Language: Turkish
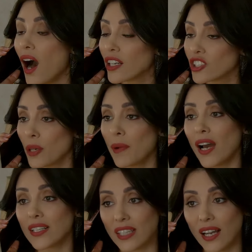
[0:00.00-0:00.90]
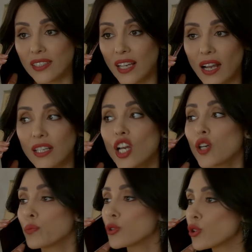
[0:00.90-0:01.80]
akşama erken gel.
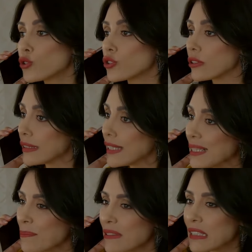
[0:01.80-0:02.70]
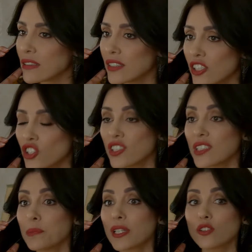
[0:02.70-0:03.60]
Bu çocuk kimdir,
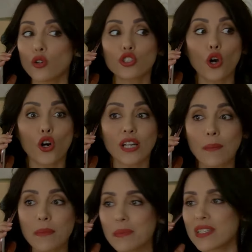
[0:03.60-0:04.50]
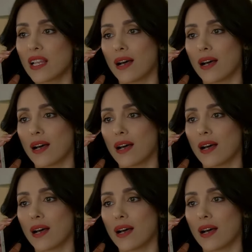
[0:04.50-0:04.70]
necidir bir an önce öğrenmemiz